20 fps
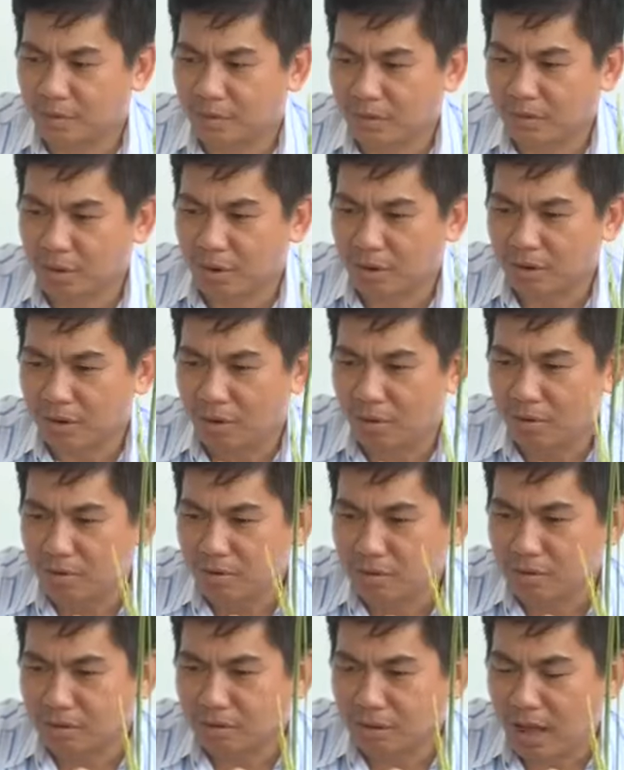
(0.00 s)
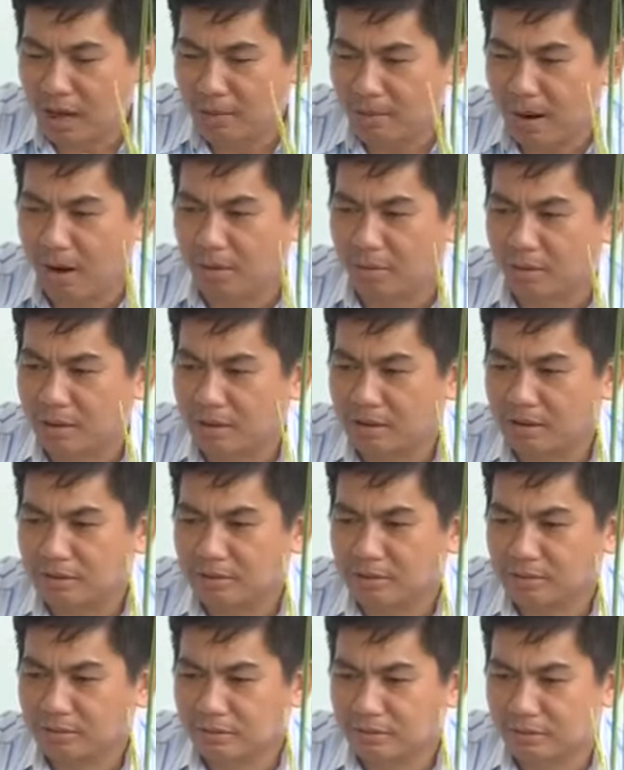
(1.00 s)
rồi cái vỏ trấu nó tái màu đi
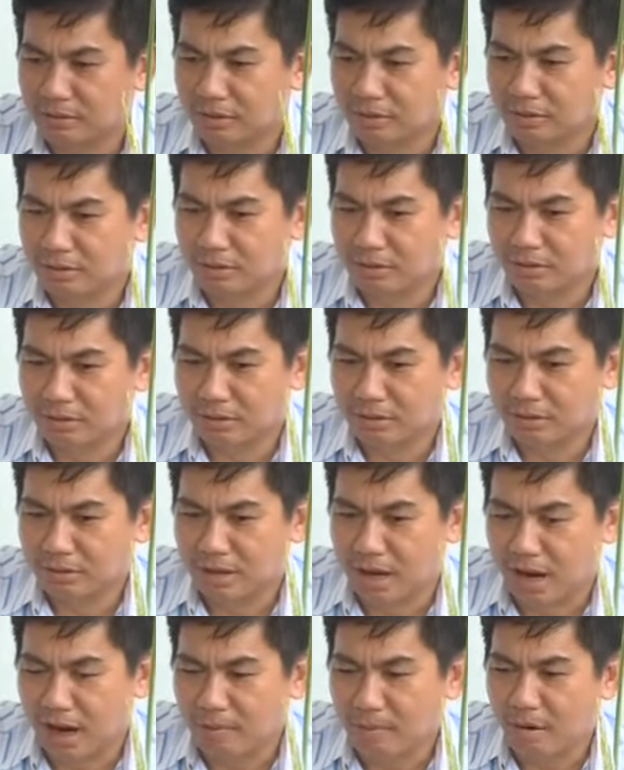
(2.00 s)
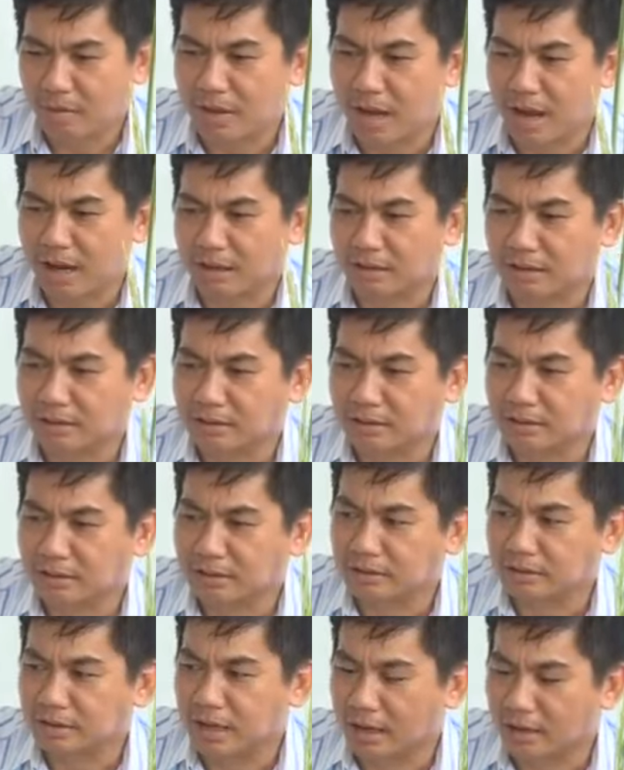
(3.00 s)
nó ngã màu vàng
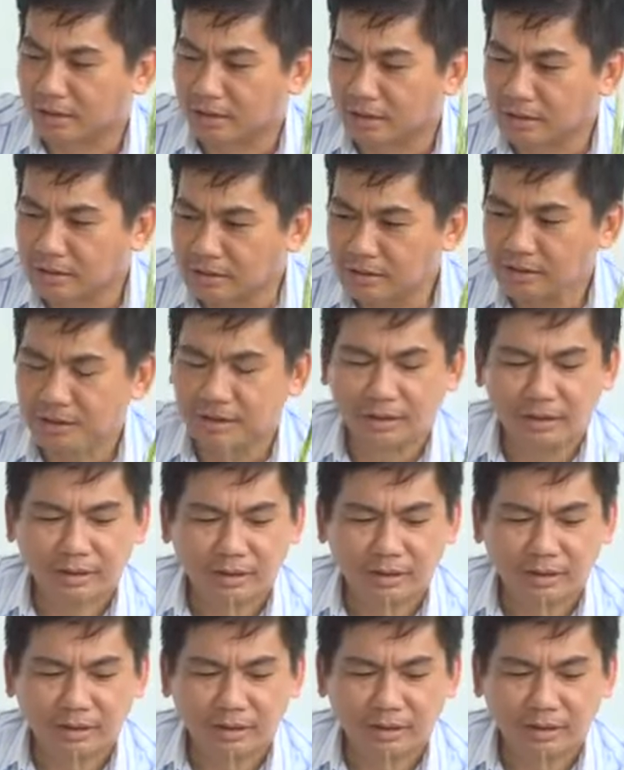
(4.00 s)
vàng tươi